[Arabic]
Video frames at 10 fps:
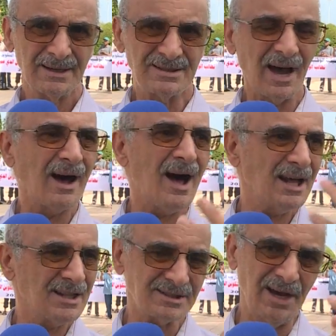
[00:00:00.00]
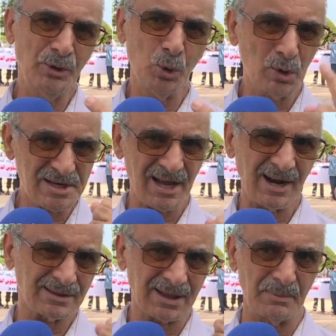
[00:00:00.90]
تغاضت عنه وزارة
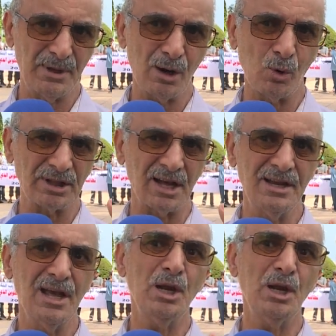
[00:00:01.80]
التربية الوطنية